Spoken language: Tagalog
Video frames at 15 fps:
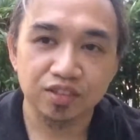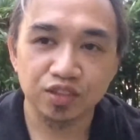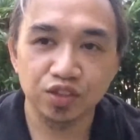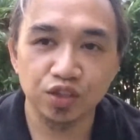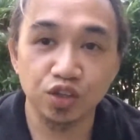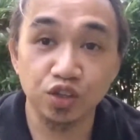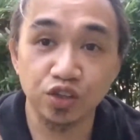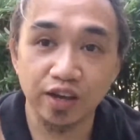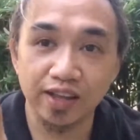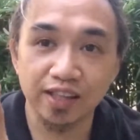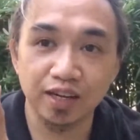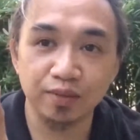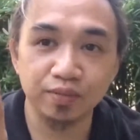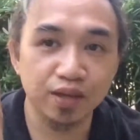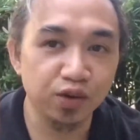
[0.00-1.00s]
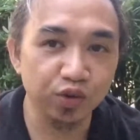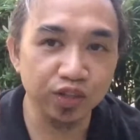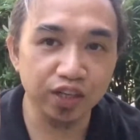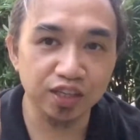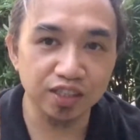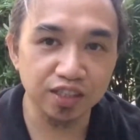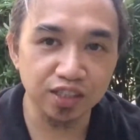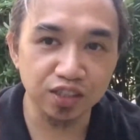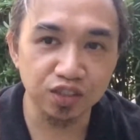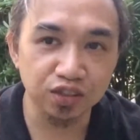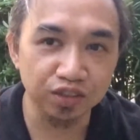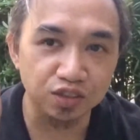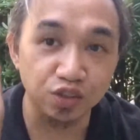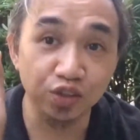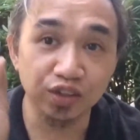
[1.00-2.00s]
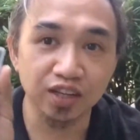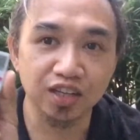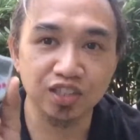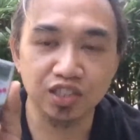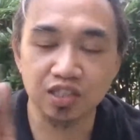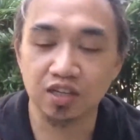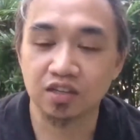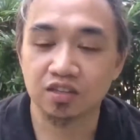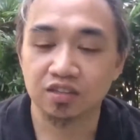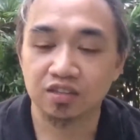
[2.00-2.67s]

So, yun yung alarm niya. Kung narinig nyo, yun lang siya.